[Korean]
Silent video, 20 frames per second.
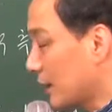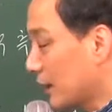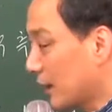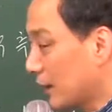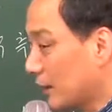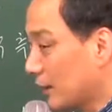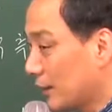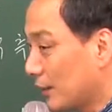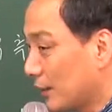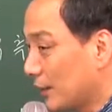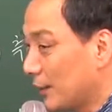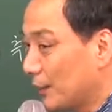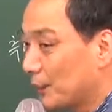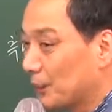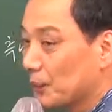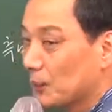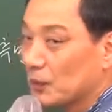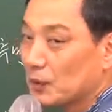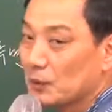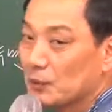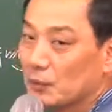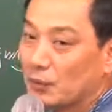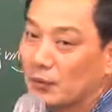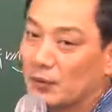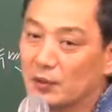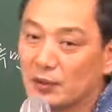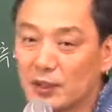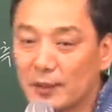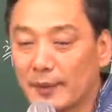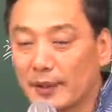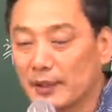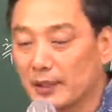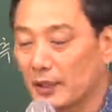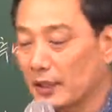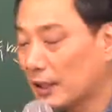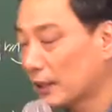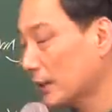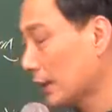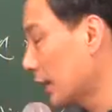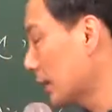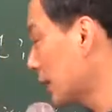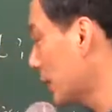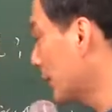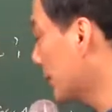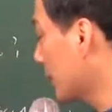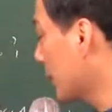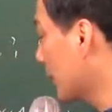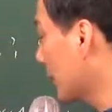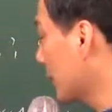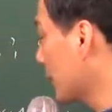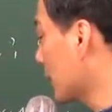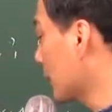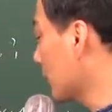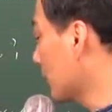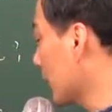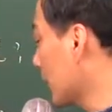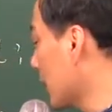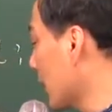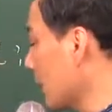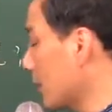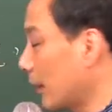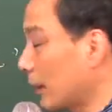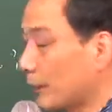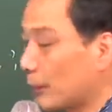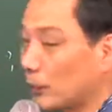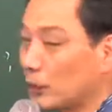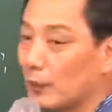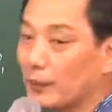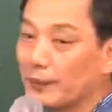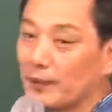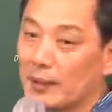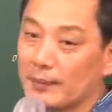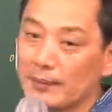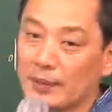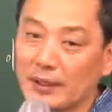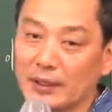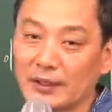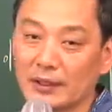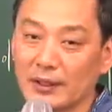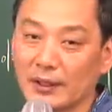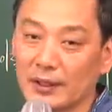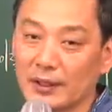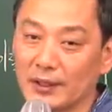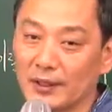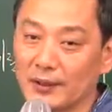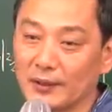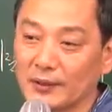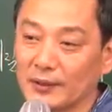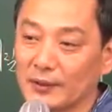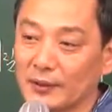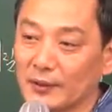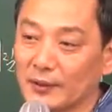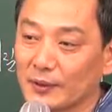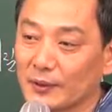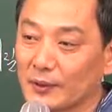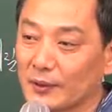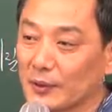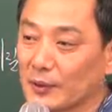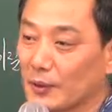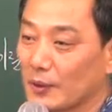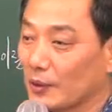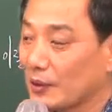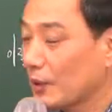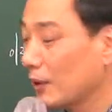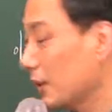않거든요. 문제 발생하자면 절대 정부가 개입할 필요 없단 말이게. 에요 근데 이